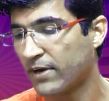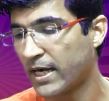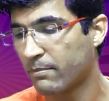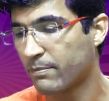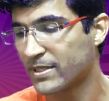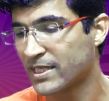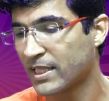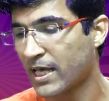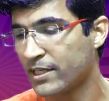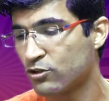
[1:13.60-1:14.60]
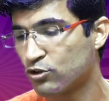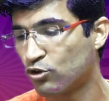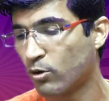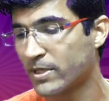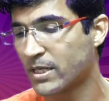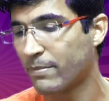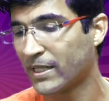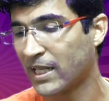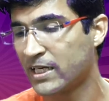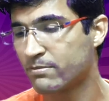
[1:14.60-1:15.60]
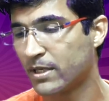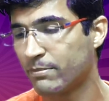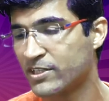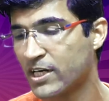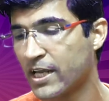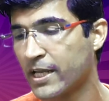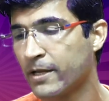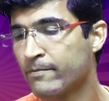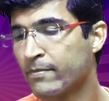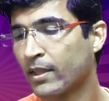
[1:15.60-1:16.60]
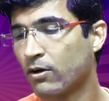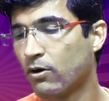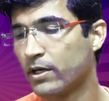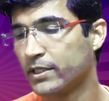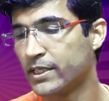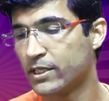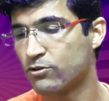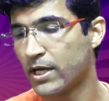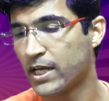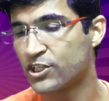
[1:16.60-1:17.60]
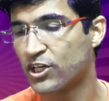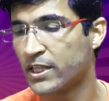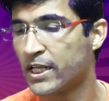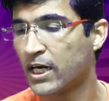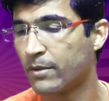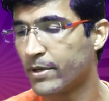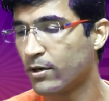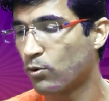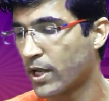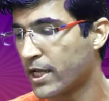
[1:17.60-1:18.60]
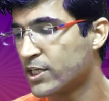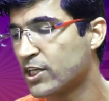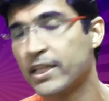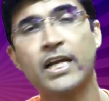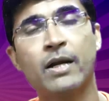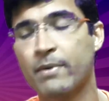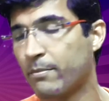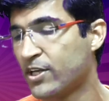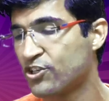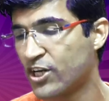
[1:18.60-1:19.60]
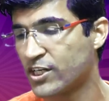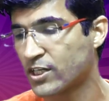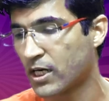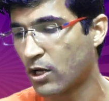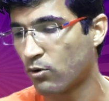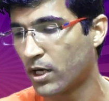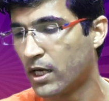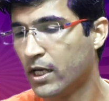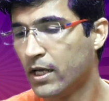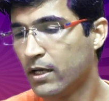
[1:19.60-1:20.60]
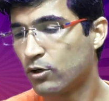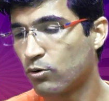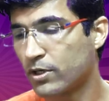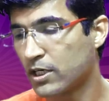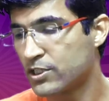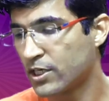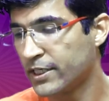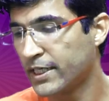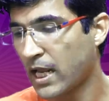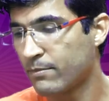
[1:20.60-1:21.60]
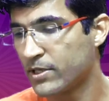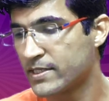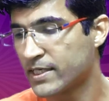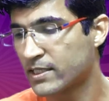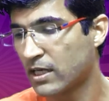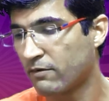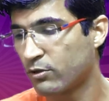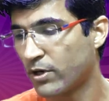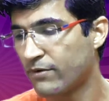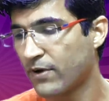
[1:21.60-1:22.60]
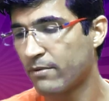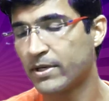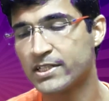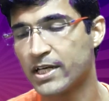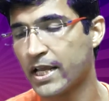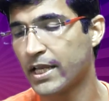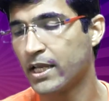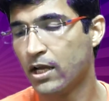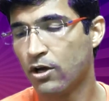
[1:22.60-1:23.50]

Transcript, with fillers: फ्लाइट हमें पसंद आ रही है जो दो बज के पैंतालीस मिनट में चलेगी और ये जो है चंडीगढ़ में रुकेगी चंडीगढ़ में हमें चेंज करना होगा टोटल जर्नी टाइम ये सिक्स आवर ट्वेंटी फाइव मिनट्स लेगी